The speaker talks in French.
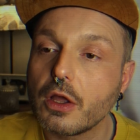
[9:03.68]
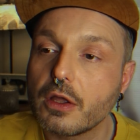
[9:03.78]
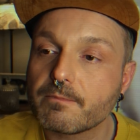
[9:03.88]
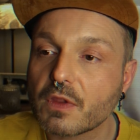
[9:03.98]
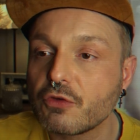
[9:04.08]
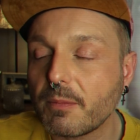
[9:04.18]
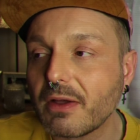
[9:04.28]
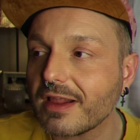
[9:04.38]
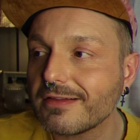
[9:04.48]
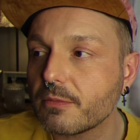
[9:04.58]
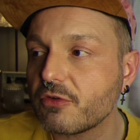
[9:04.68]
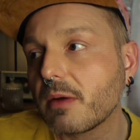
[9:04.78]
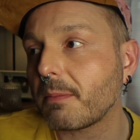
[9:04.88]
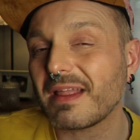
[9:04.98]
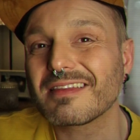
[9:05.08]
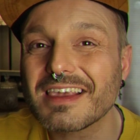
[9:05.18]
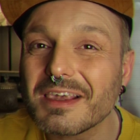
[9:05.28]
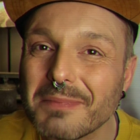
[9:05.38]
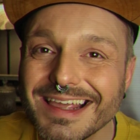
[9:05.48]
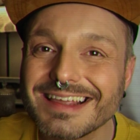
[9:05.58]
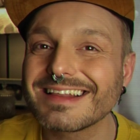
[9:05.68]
je vais pas rentrer là-dedans, mais je quand même mettre des guillemets.